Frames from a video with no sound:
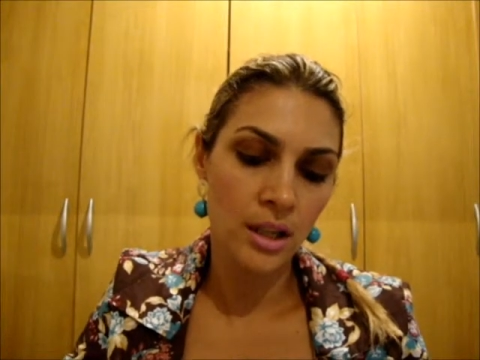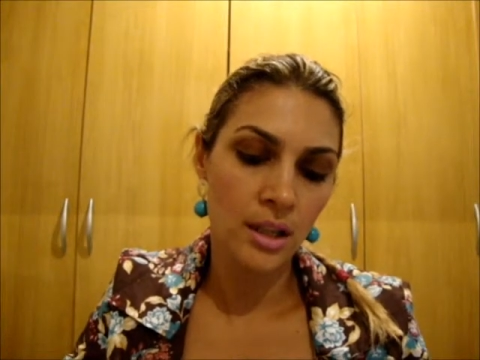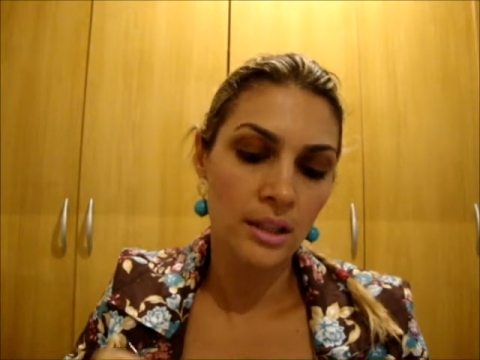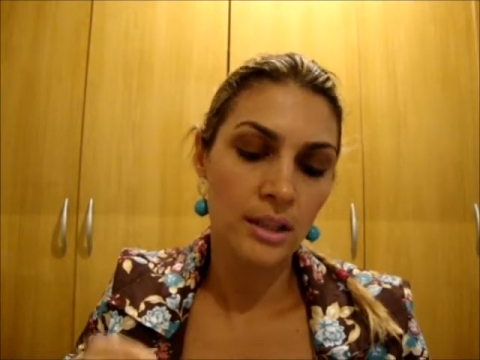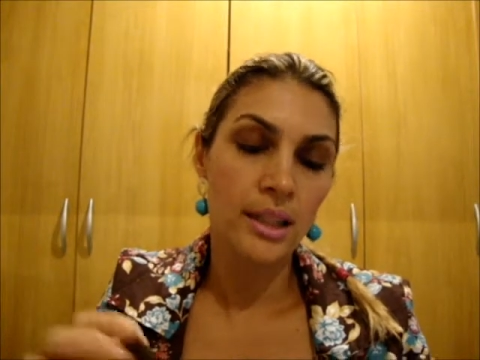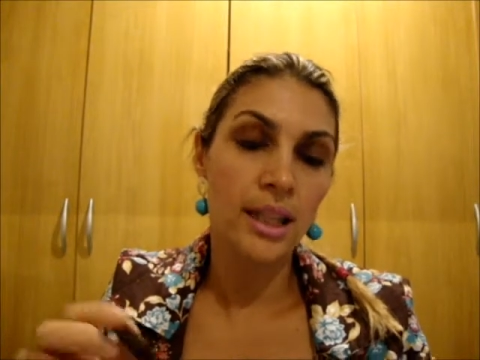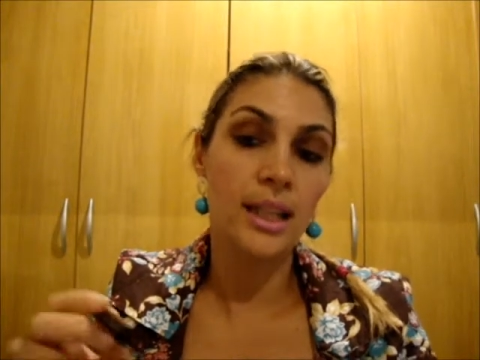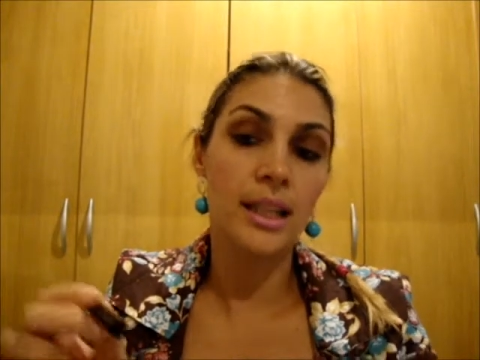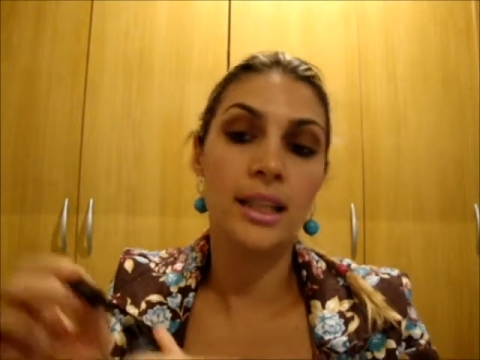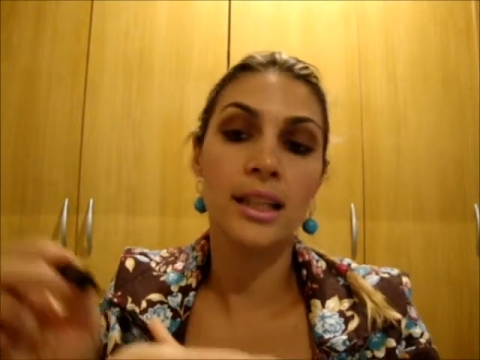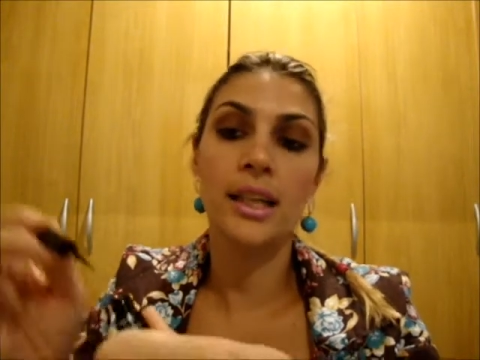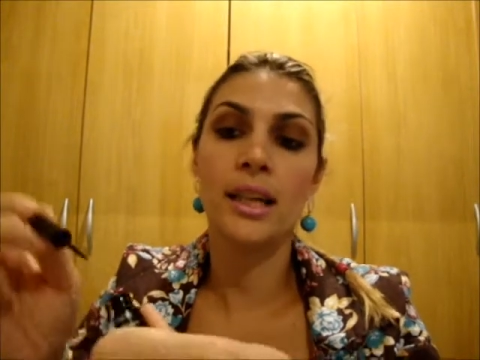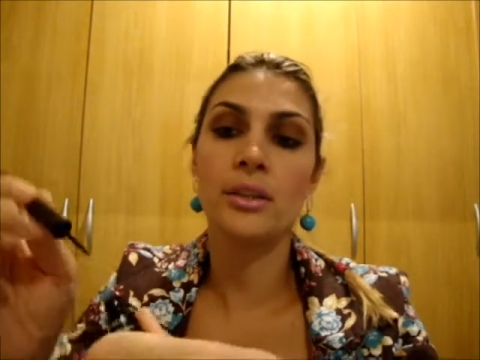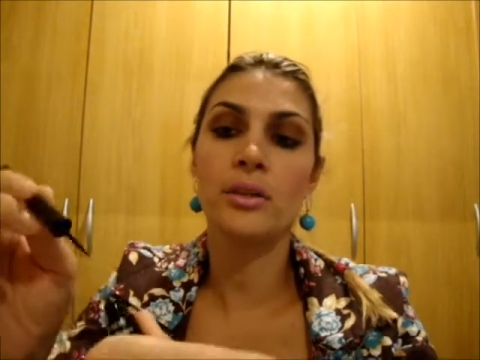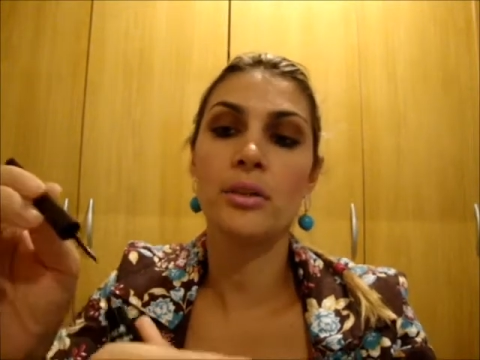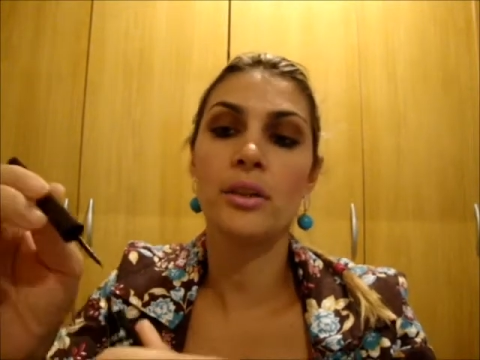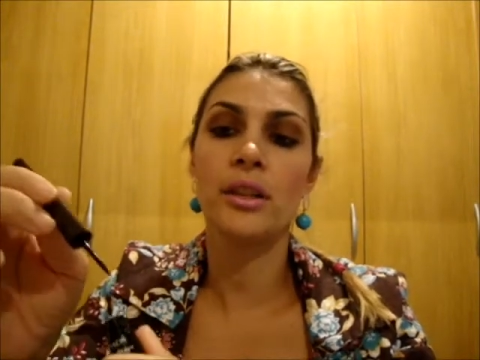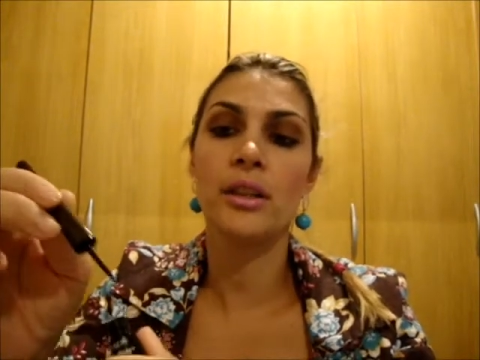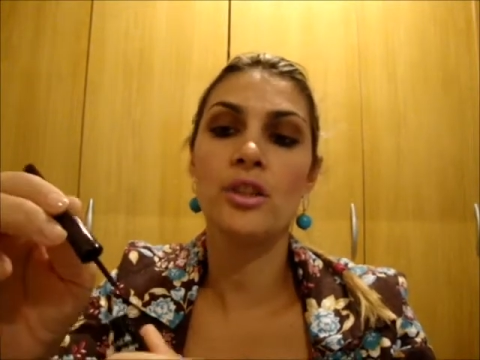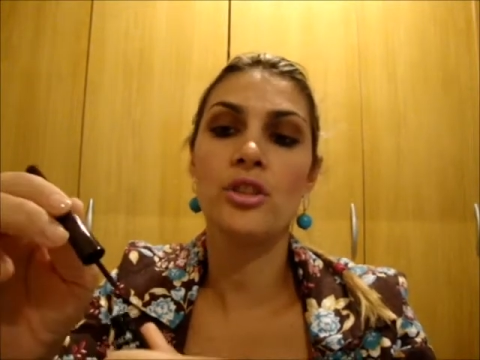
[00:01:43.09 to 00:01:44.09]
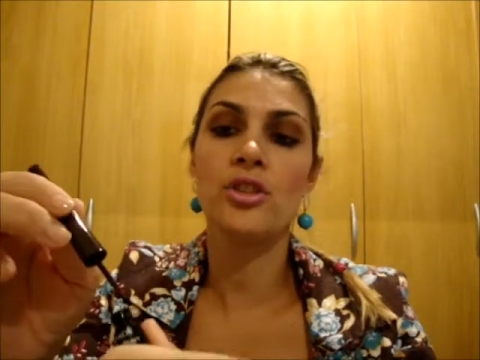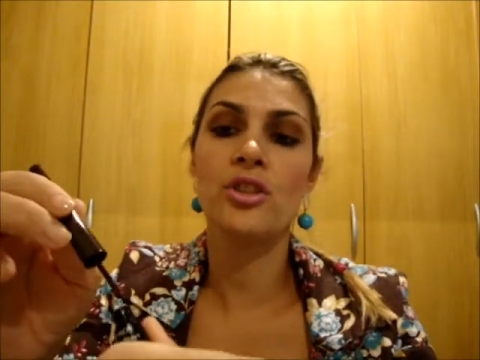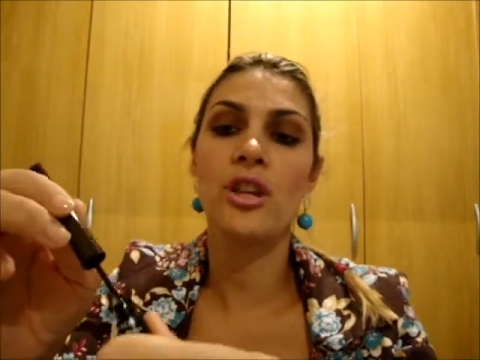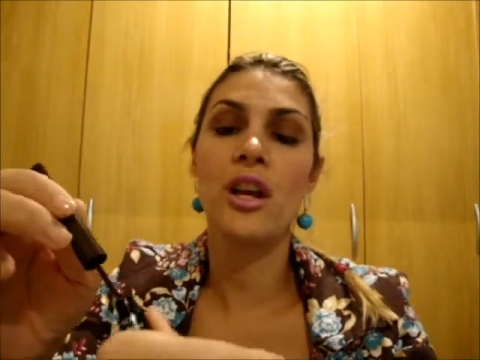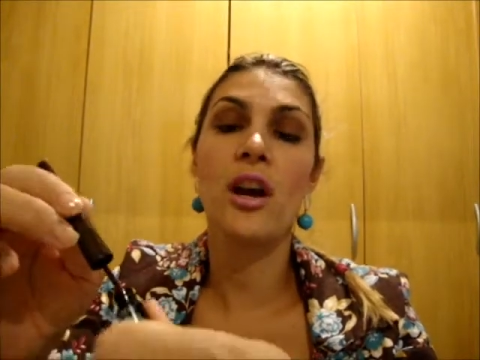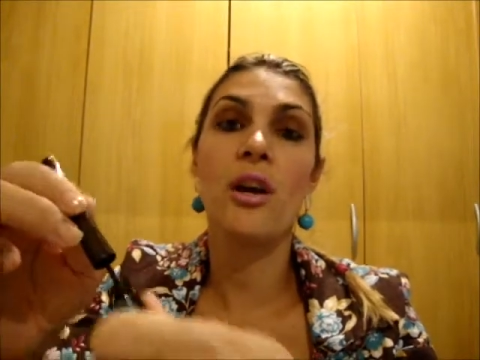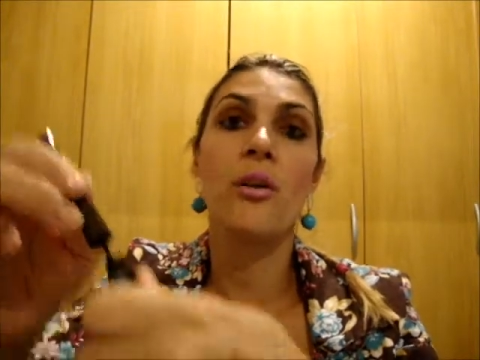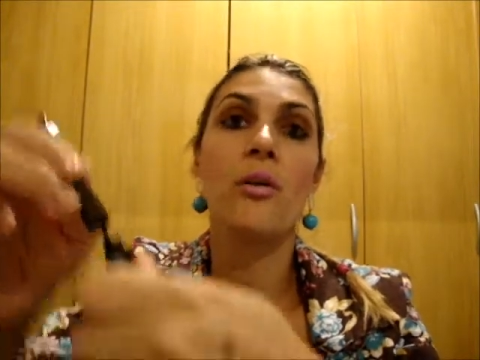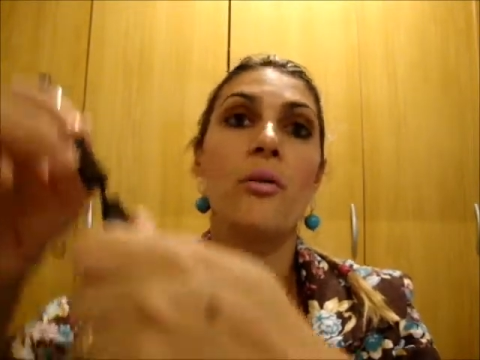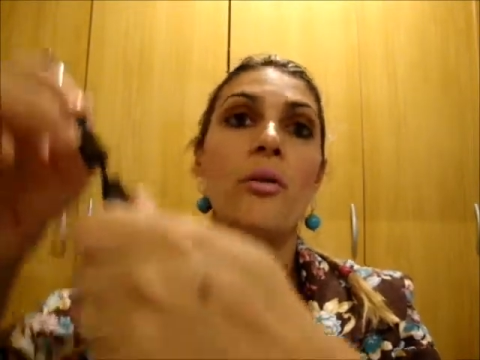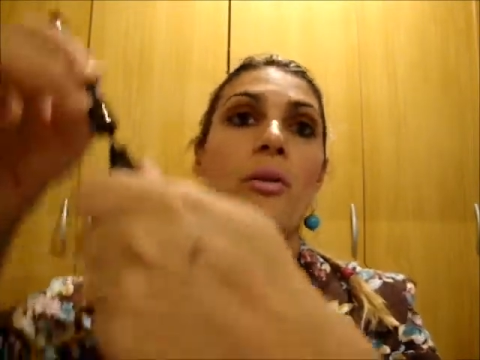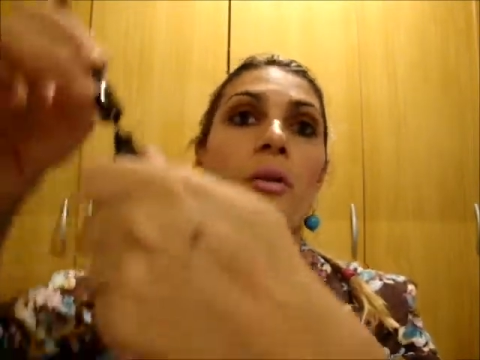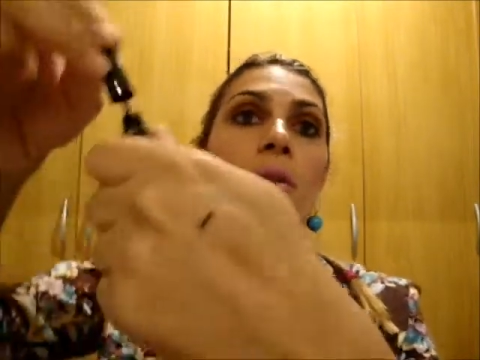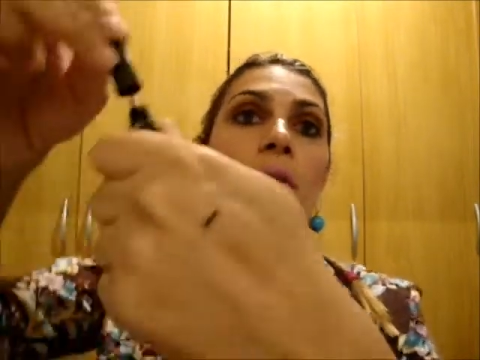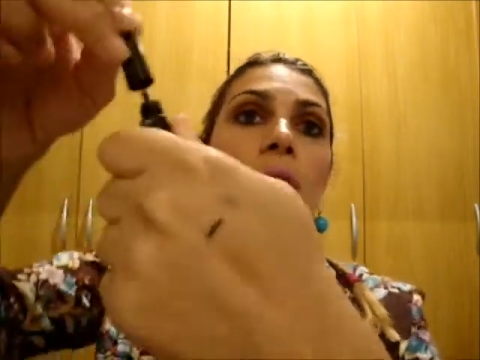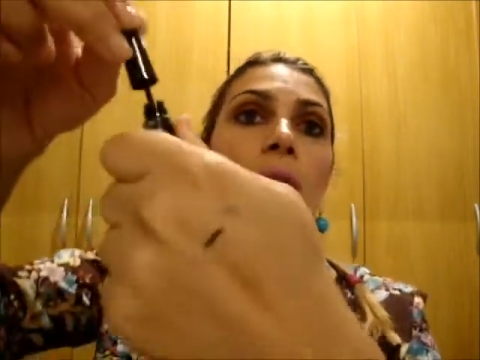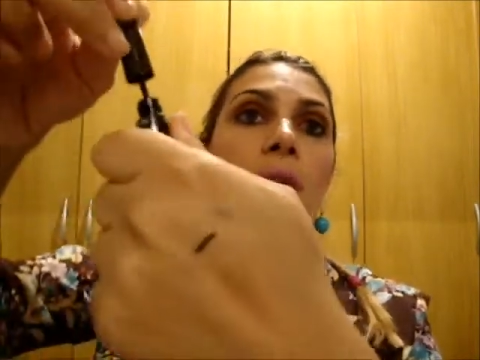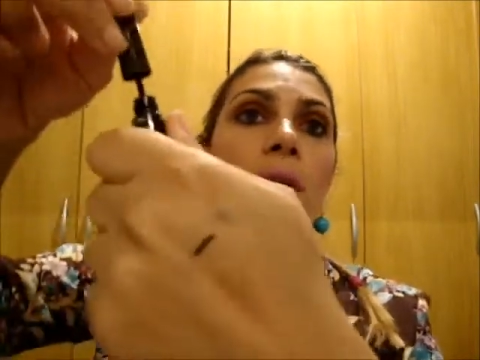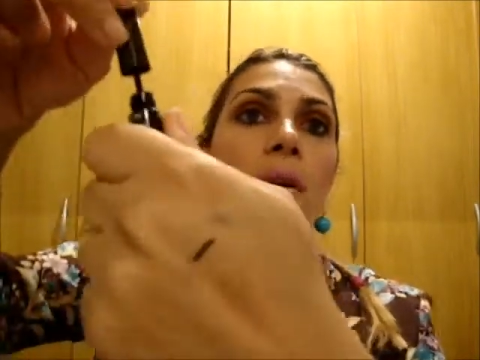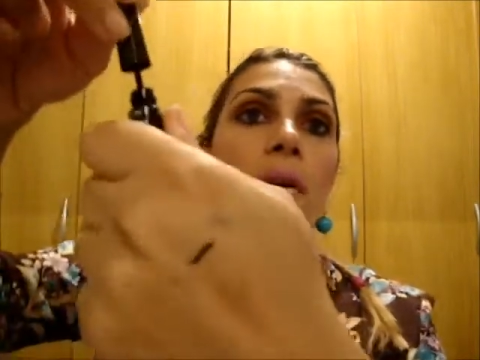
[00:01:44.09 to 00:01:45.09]
delineador em gel,
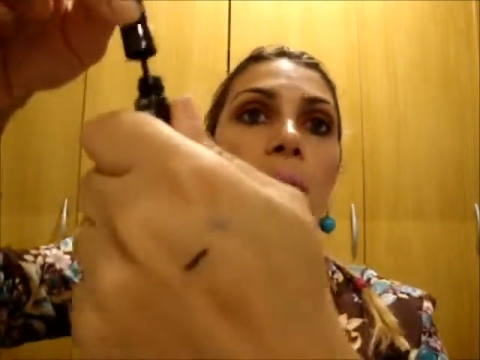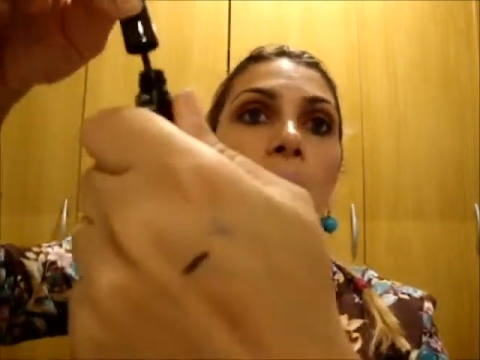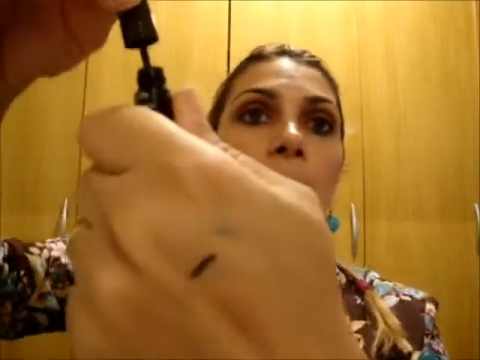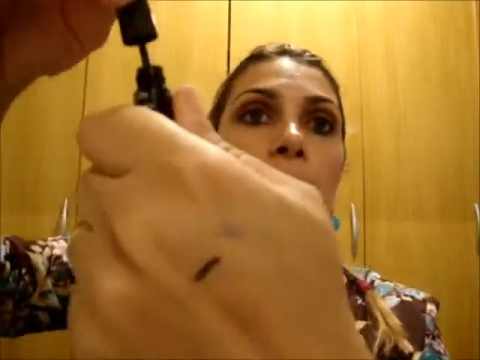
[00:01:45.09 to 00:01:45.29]
ó.